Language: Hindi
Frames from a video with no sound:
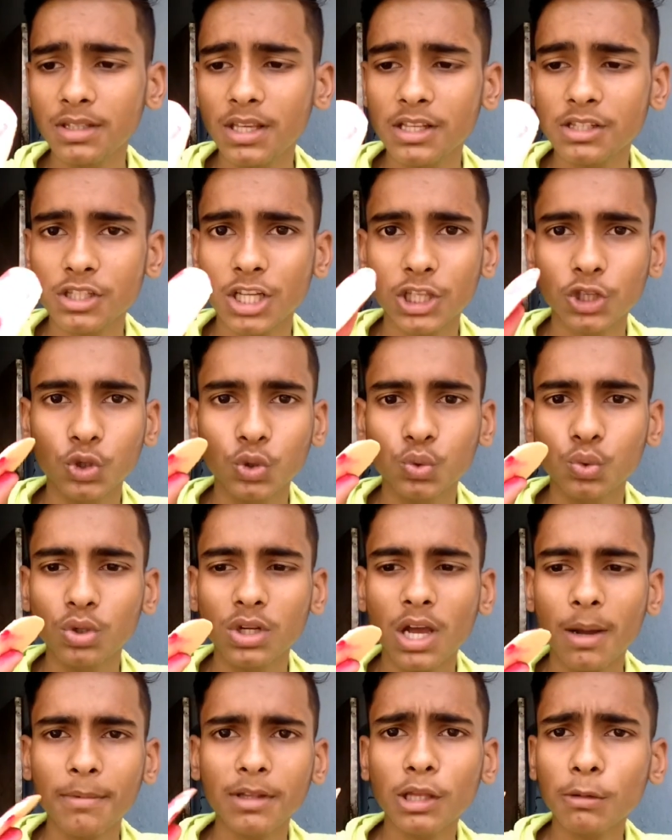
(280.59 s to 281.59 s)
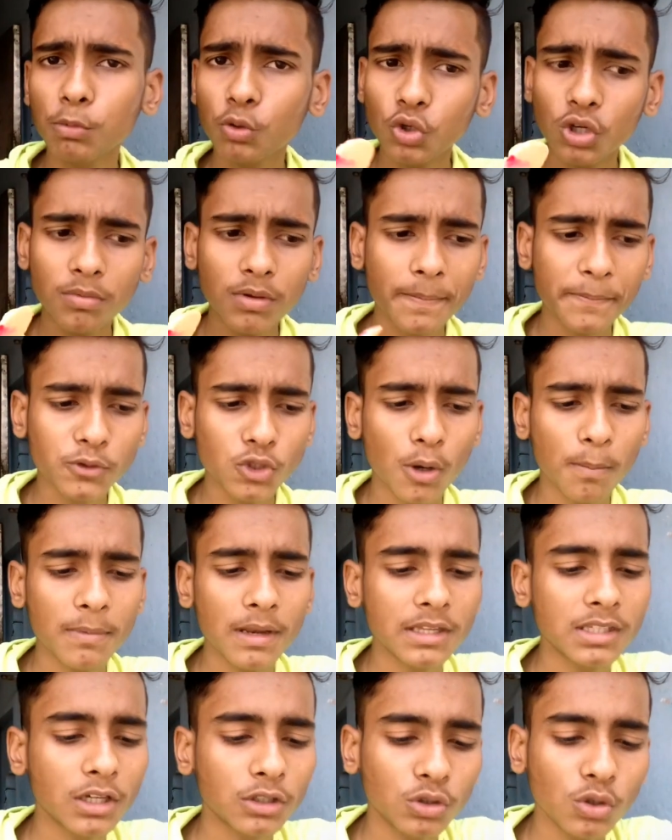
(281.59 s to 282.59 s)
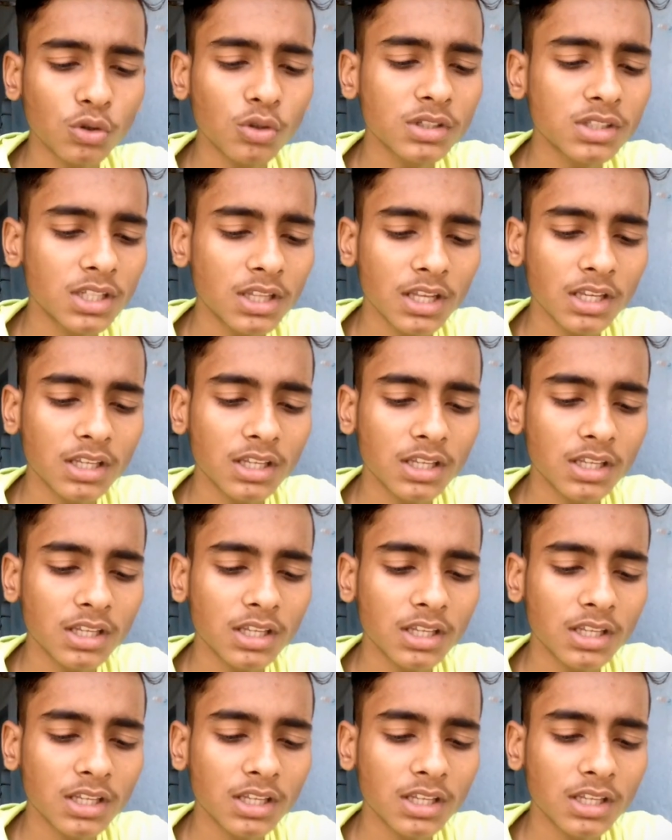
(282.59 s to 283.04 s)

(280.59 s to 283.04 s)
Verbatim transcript: ये संतूर का मतलब कोई भी आप सॉप ले सकते हो तो इसे